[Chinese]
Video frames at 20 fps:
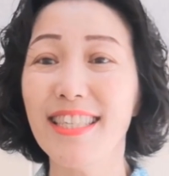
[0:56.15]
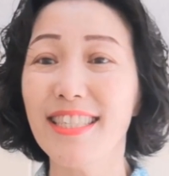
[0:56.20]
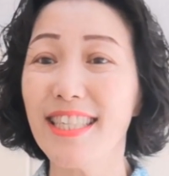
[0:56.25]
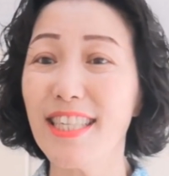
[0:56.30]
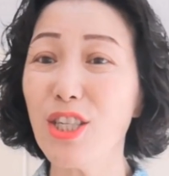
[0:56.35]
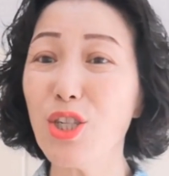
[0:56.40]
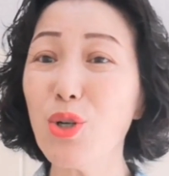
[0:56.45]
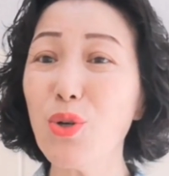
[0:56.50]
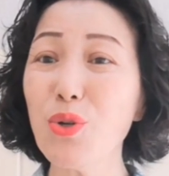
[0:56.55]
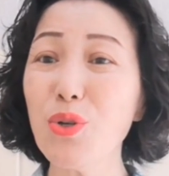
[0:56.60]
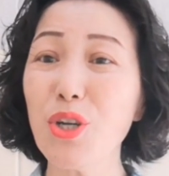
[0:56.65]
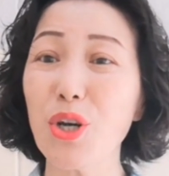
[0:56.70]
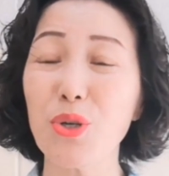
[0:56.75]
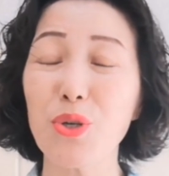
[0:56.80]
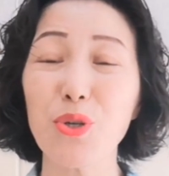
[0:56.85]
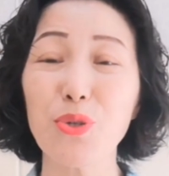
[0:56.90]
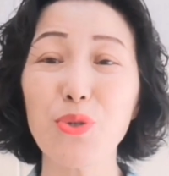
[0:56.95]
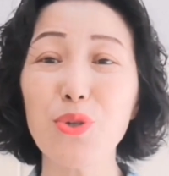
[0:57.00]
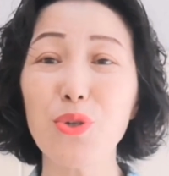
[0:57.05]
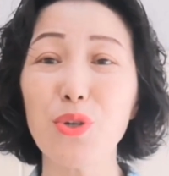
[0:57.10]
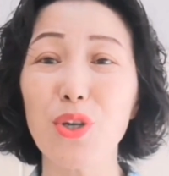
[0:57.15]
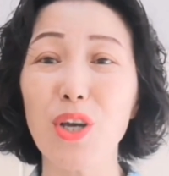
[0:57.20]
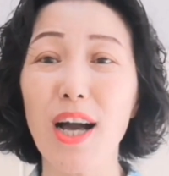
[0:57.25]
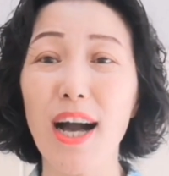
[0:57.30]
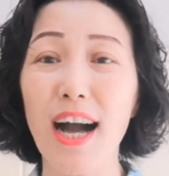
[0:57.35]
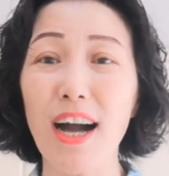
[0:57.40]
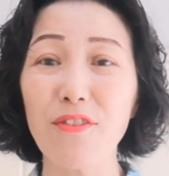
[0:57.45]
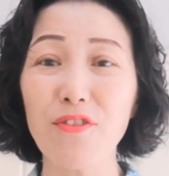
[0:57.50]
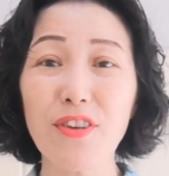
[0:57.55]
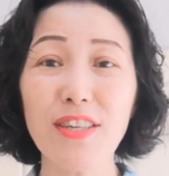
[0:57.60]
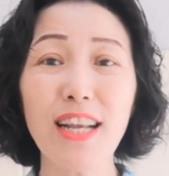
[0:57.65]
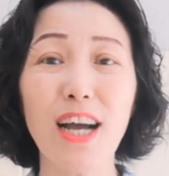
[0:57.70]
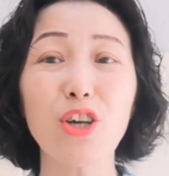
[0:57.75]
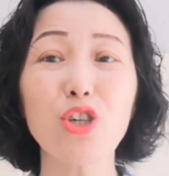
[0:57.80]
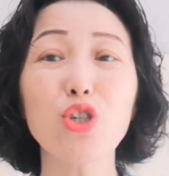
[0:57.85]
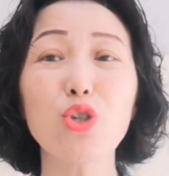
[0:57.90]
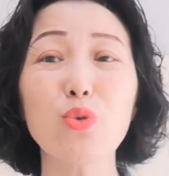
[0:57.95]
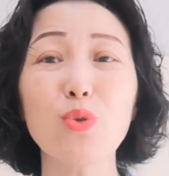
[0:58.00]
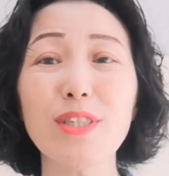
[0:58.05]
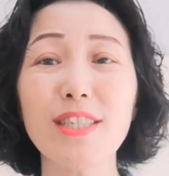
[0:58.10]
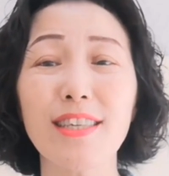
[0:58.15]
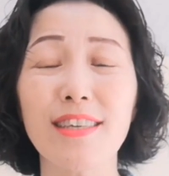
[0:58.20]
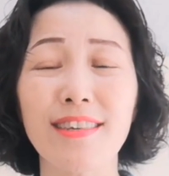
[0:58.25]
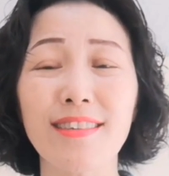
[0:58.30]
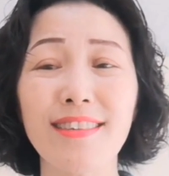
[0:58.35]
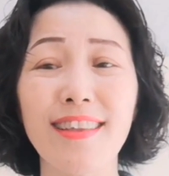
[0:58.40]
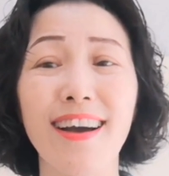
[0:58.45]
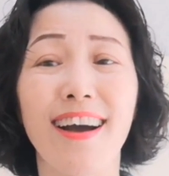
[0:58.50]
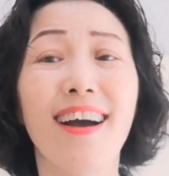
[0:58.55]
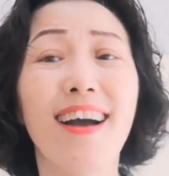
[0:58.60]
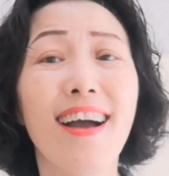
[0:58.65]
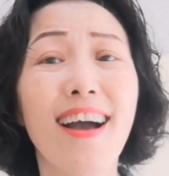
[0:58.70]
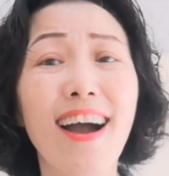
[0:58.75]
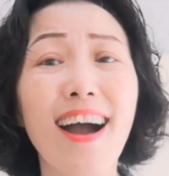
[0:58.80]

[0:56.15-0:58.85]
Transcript: 其中有一句啊，非常抒情的，